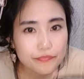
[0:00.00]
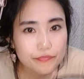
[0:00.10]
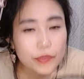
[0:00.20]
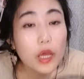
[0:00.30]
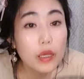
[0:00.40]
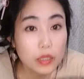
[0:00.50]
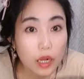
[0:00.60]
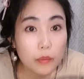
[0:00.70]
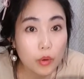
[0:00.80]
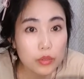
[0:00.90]
네,
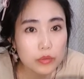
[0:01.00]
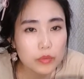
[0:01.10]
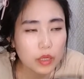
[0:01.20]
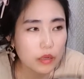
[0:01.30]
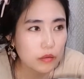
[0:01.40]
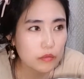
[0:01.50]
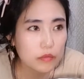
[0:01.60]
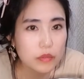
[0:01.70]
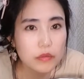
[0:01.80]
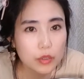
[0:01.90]
잘 먹었습니다.
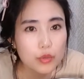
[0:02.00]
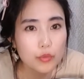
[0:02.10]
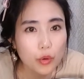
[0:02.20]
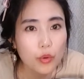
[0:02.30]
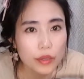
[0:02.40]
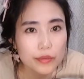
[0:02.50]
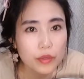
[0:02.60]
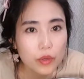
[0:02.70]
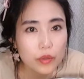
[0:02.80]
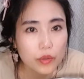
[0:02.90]
그냥 대충 먹고
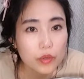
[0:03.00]
왔어요.